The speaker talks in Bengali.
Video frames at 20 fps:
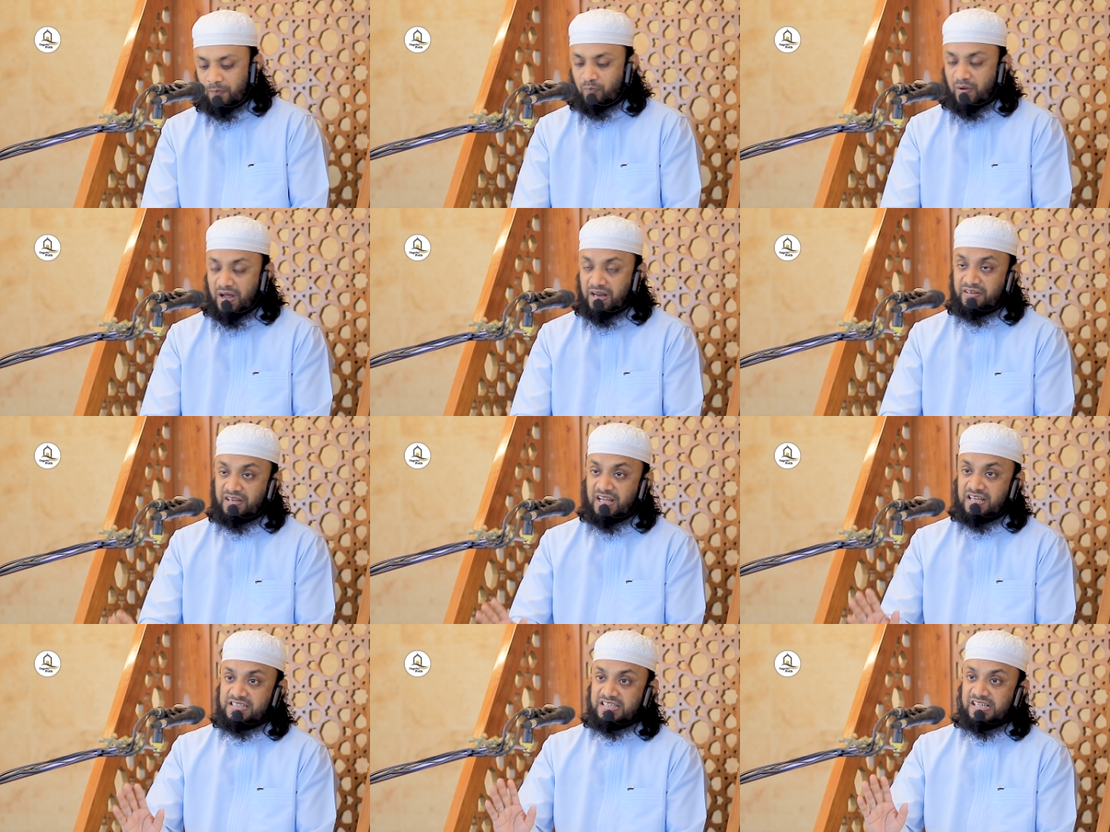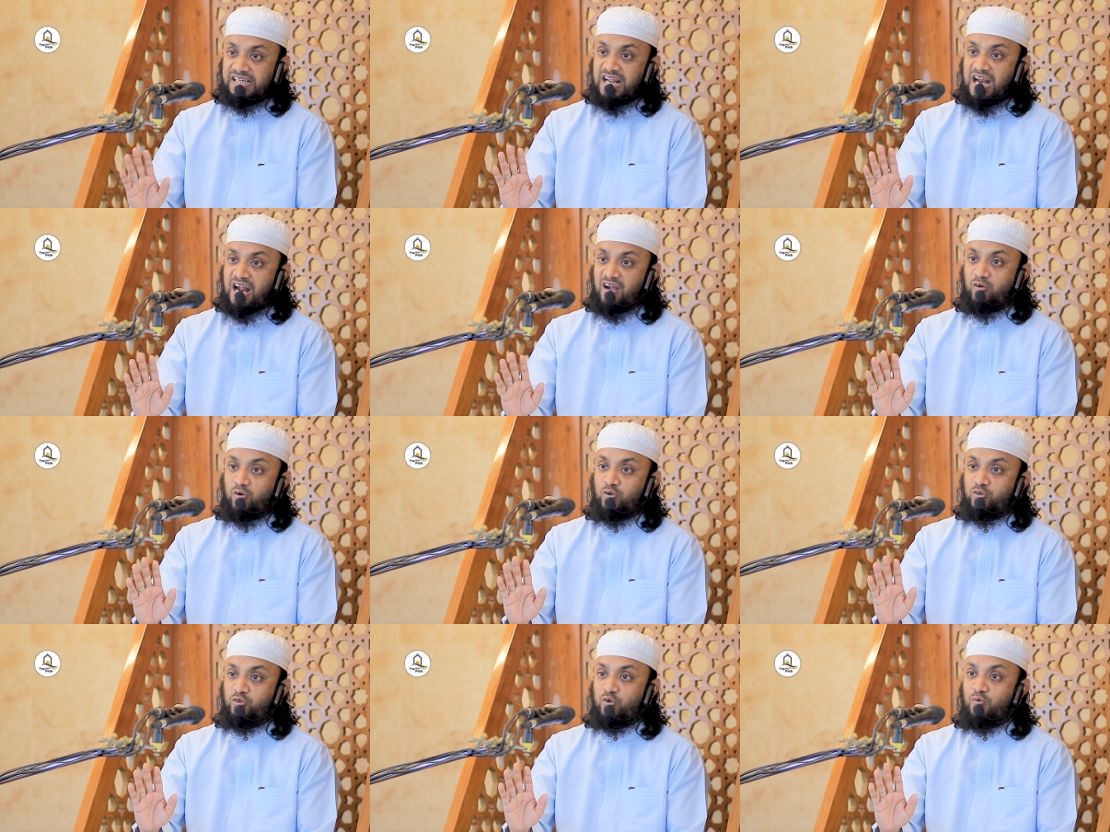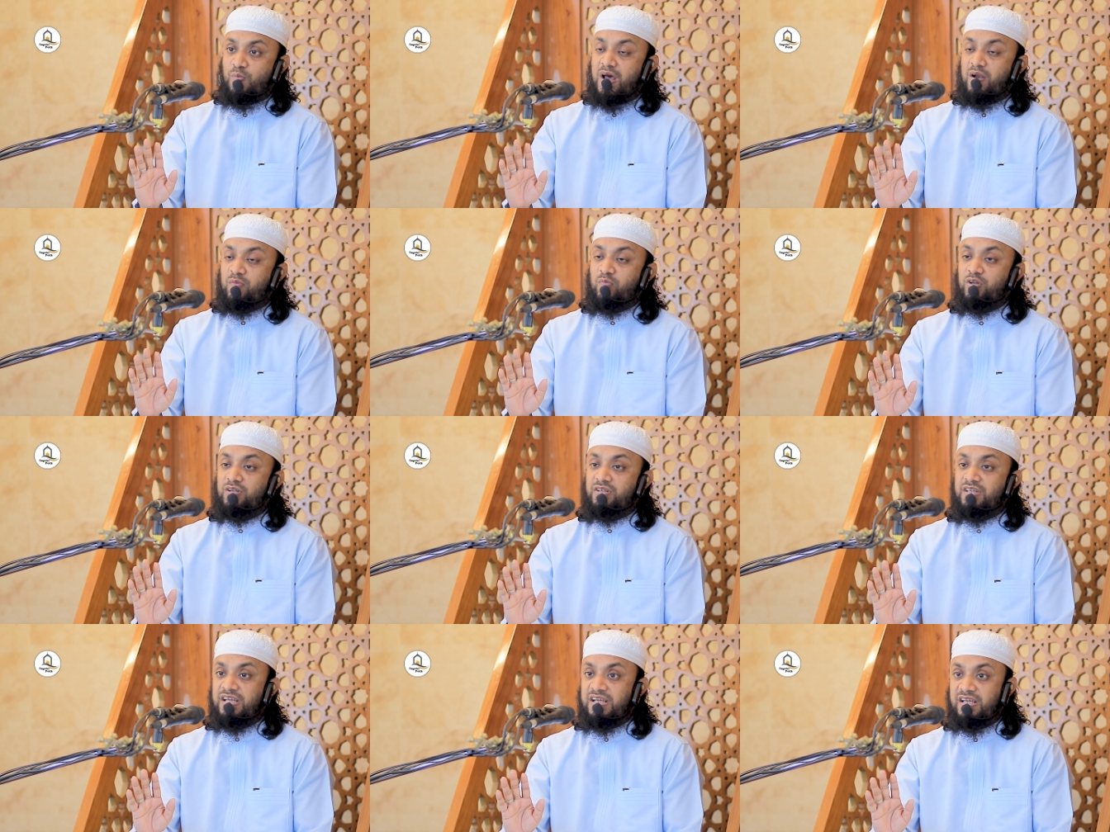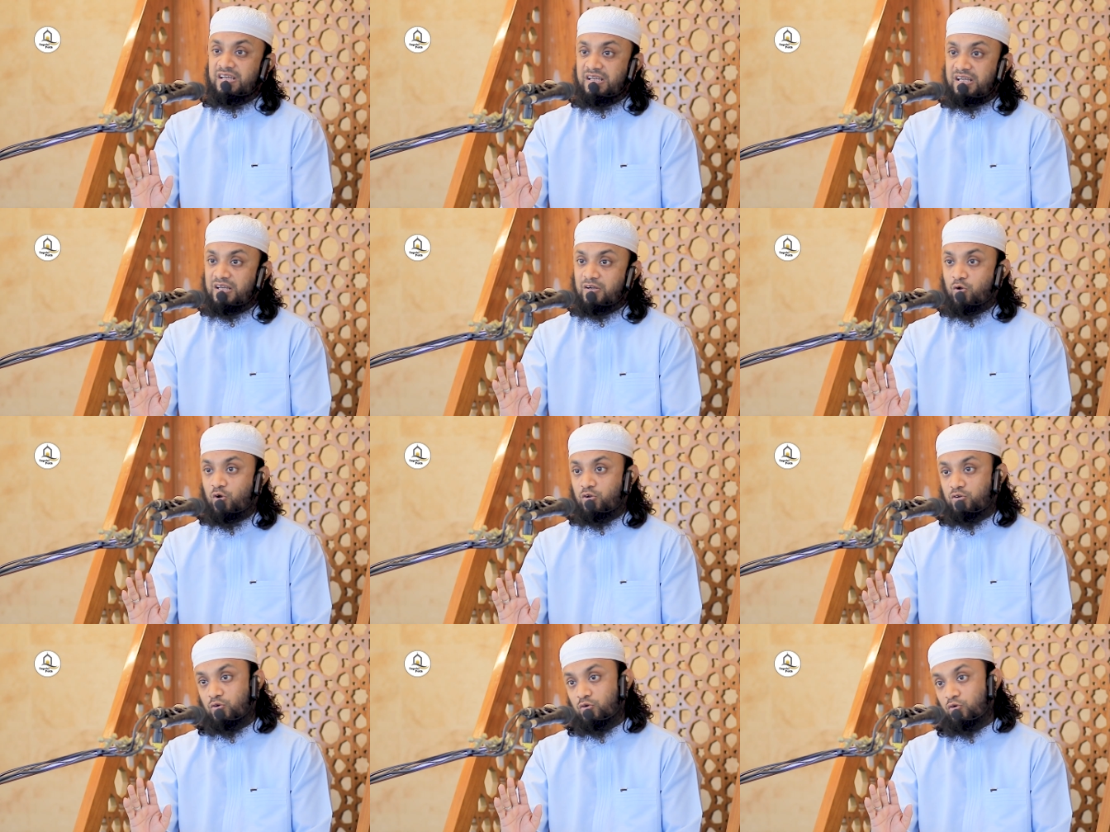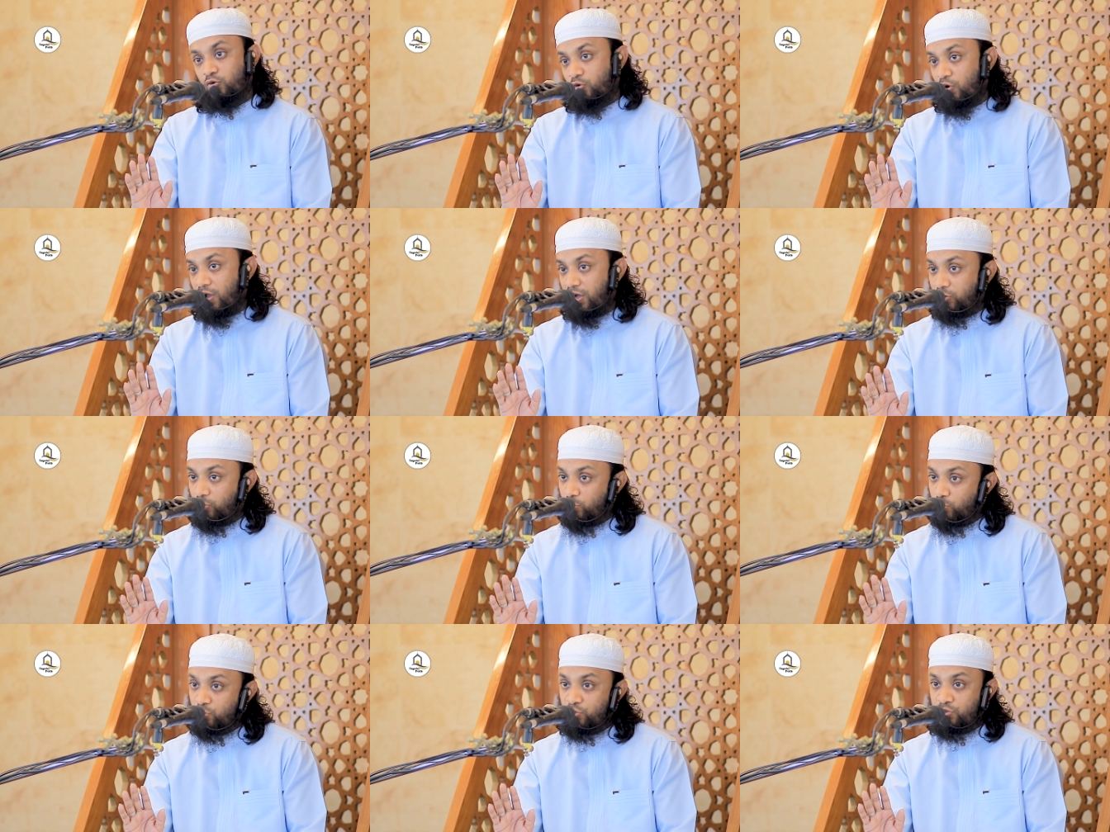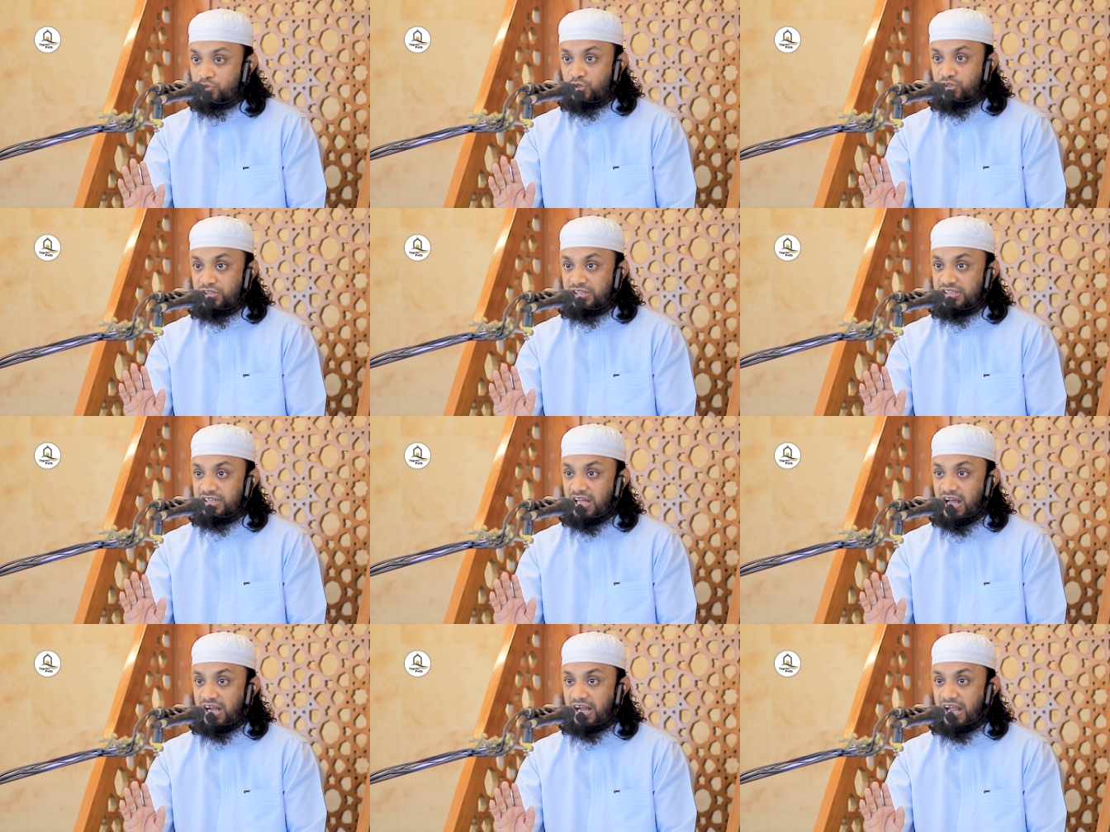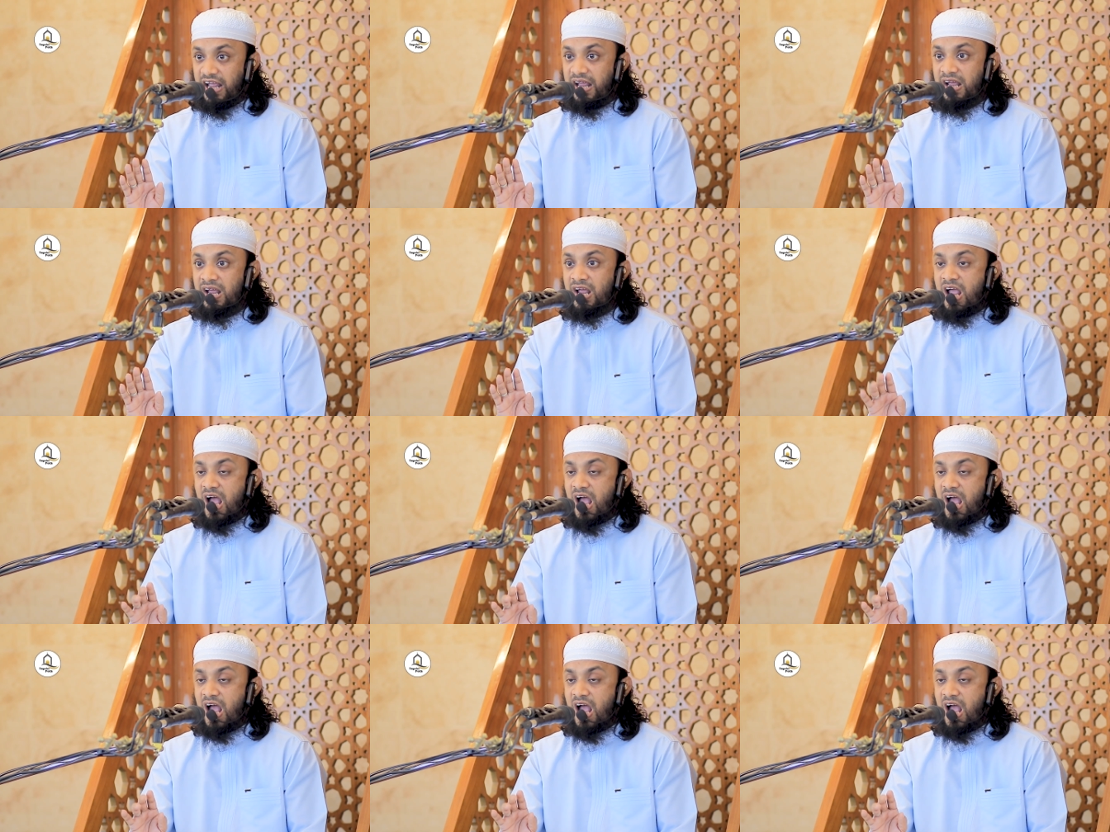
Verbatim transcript: বান্দা জেনে রাখো তোমার মধ্যে কতকগুলা গুণ যদি থাকে